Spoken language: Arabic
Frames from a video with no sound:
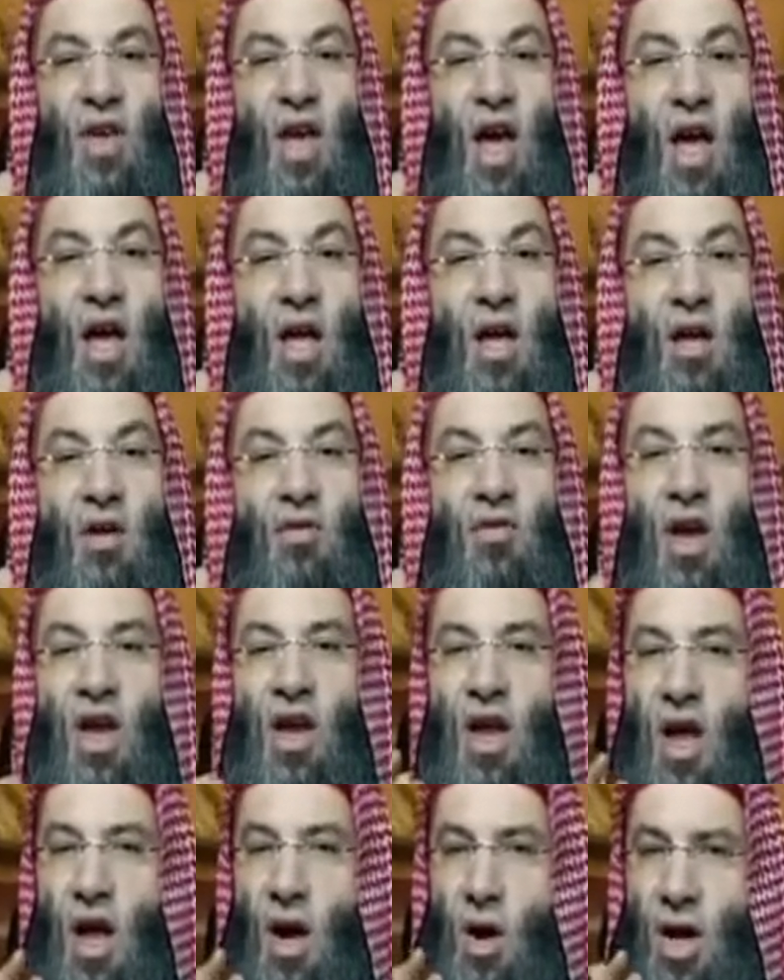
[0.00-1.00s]
فيها
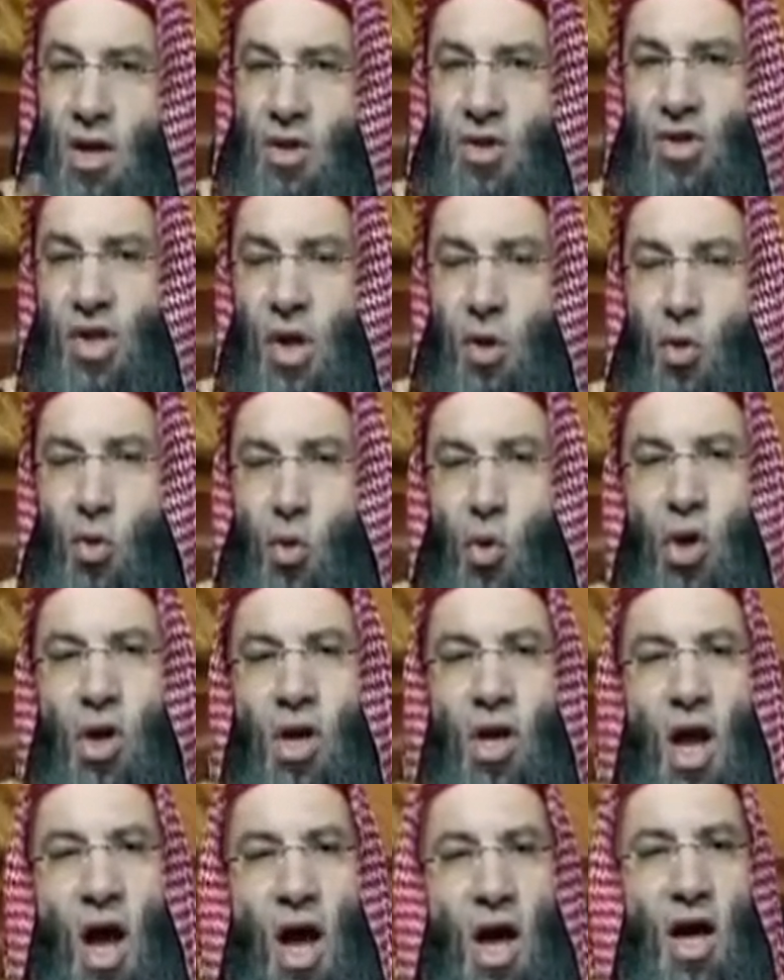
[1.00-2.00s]
فأنا أنصح
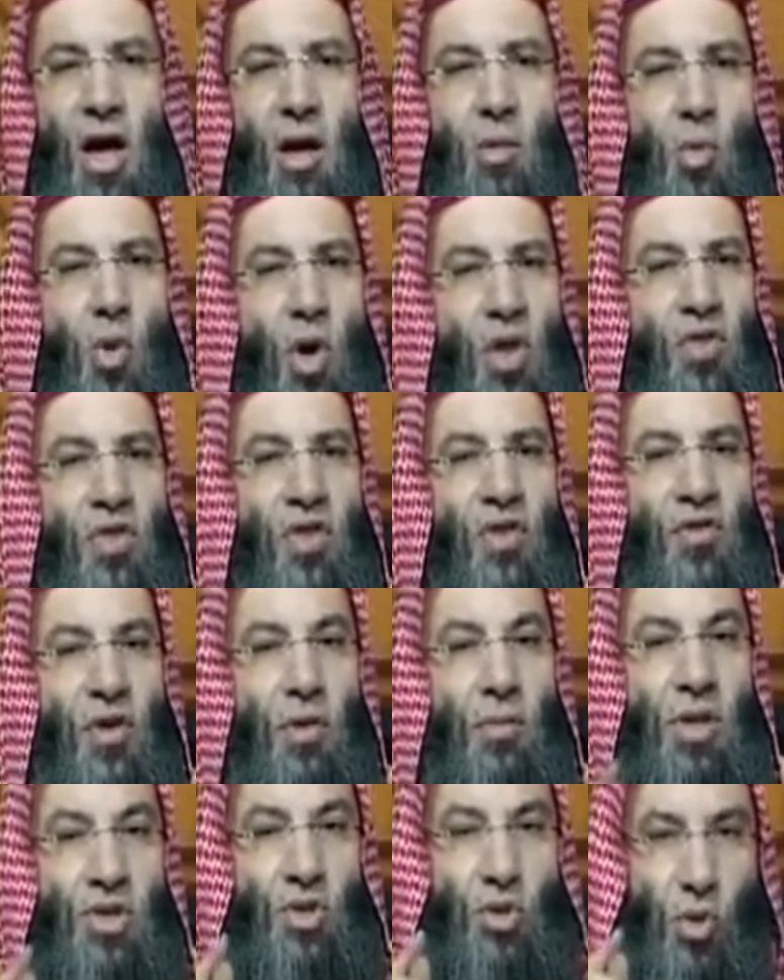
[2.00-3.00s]
كل أخ
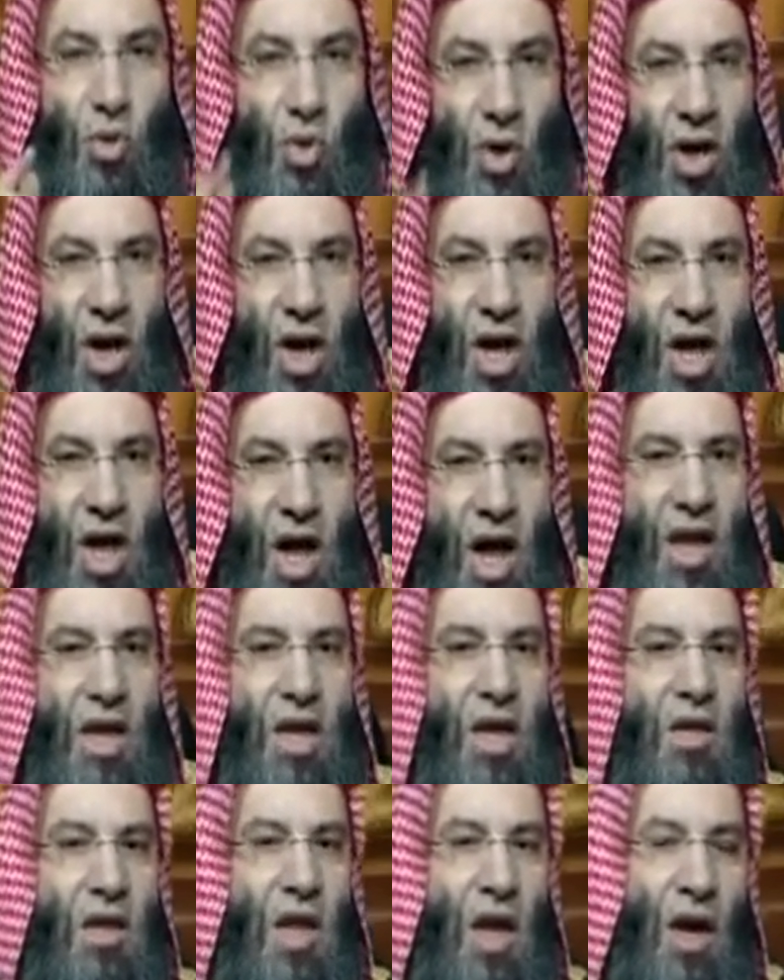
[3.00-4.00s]
موظف مسؤول
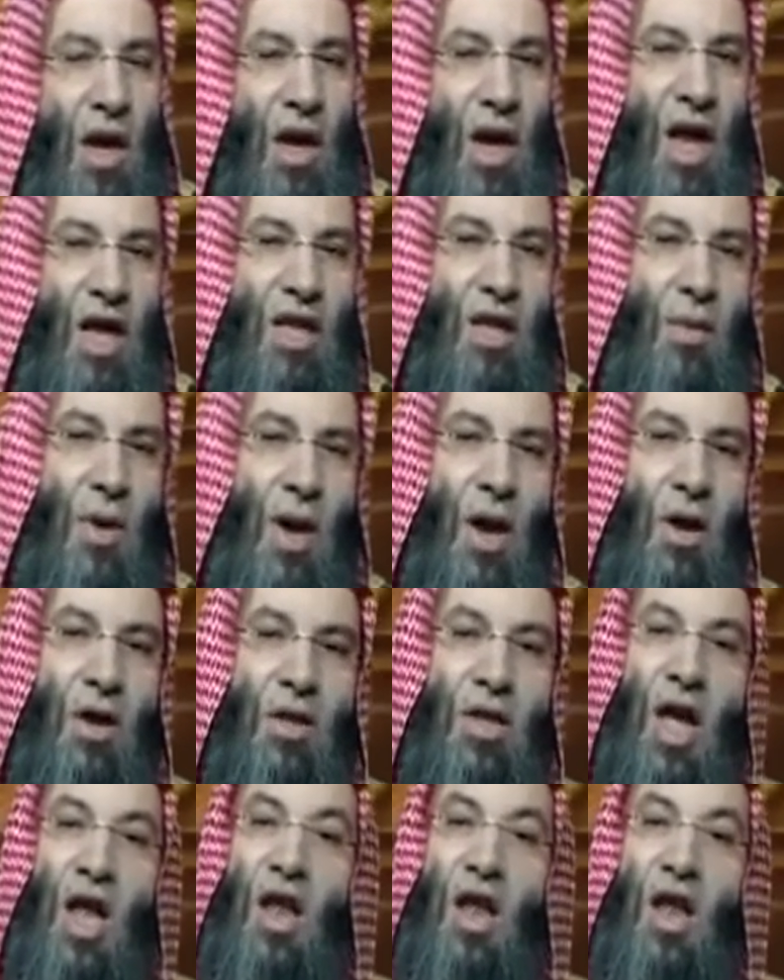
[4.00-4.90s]
أن يتقي الله تبارك